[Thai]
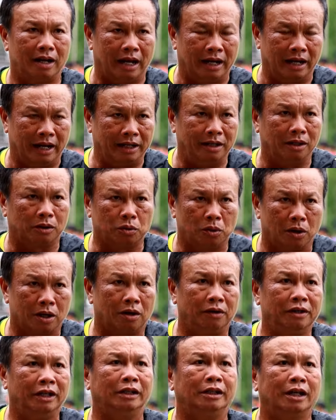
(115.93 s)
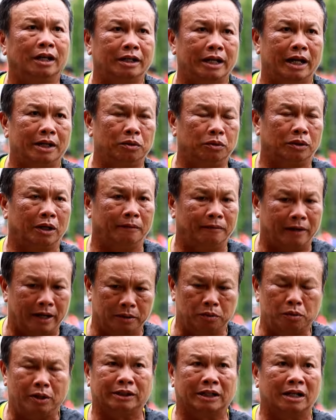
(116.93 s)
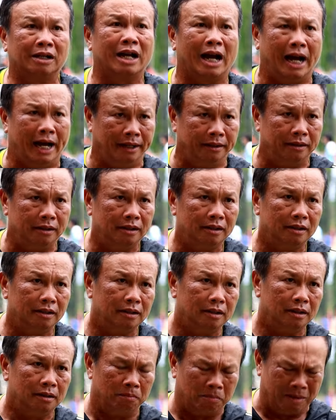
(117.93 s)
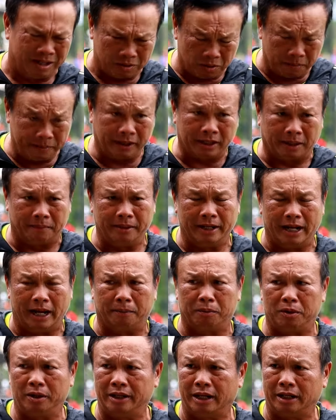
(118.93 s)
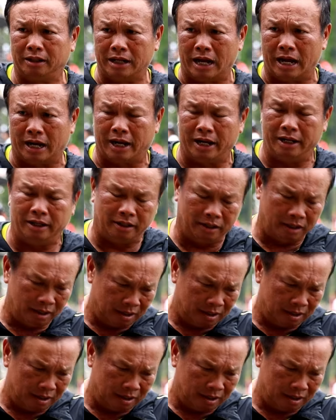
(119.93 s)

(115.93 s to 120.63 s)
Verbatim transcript: อะไรในตัวเขาอีกเยอะแยะอยู่แต่ว่าด้วยสังขารมันก็เป็นธรรมดาเพราะฉะนั้นอยากให้